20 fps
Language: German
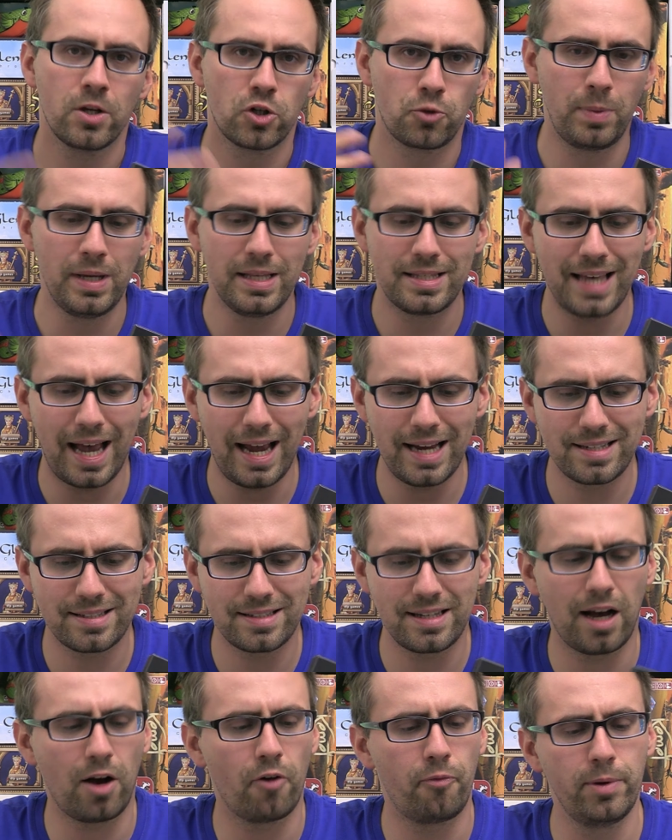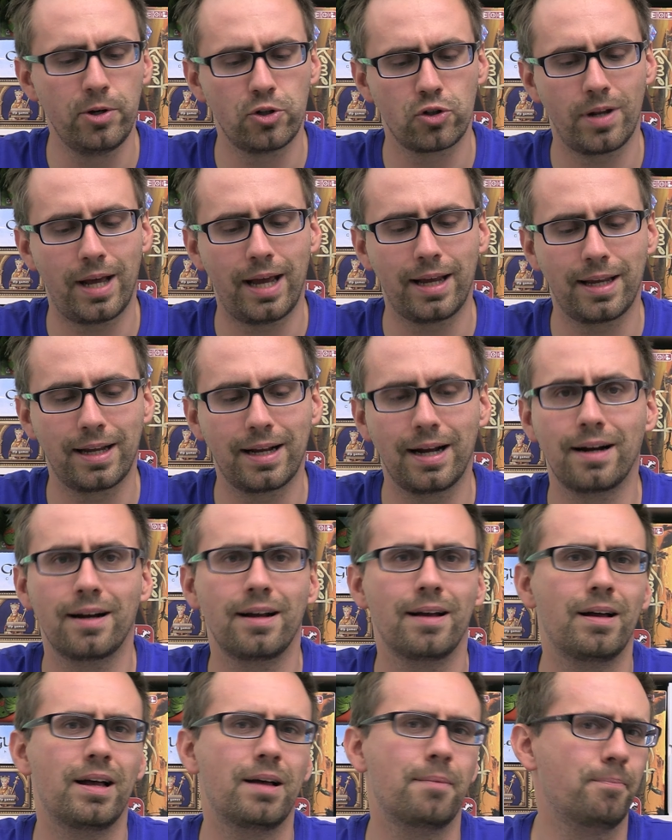Spielzeit, darauf bin ich schon
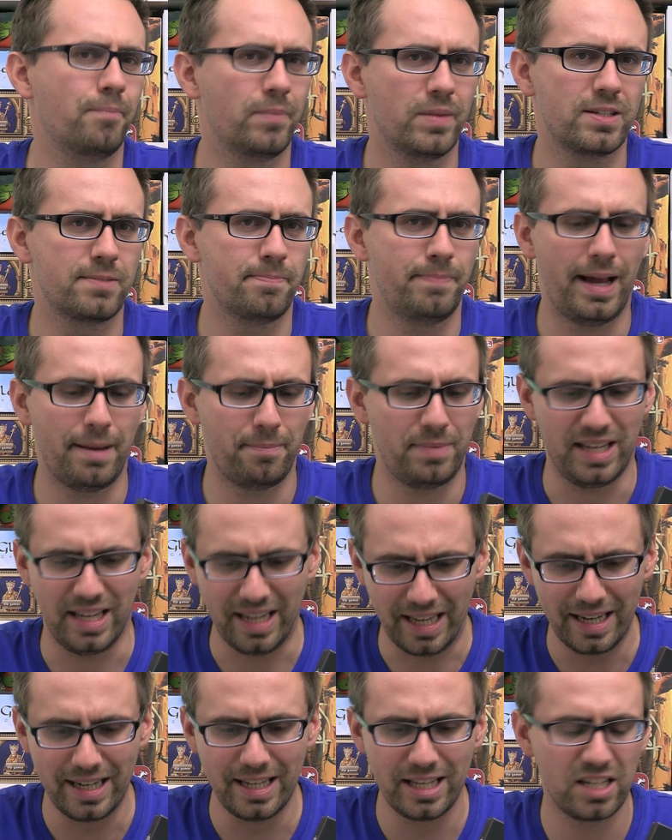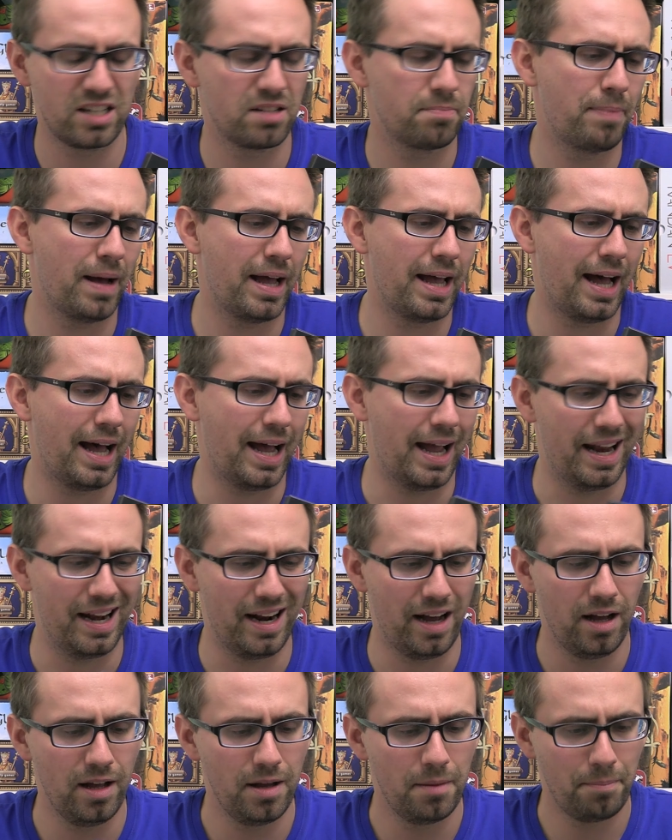eingegangen, ähm, es bleibt eh nicht bei
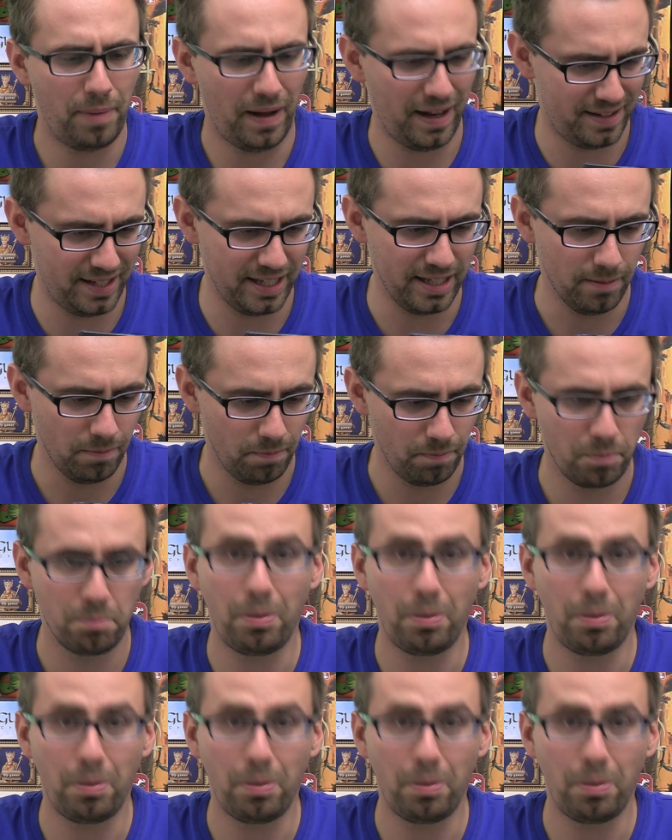einer Partie.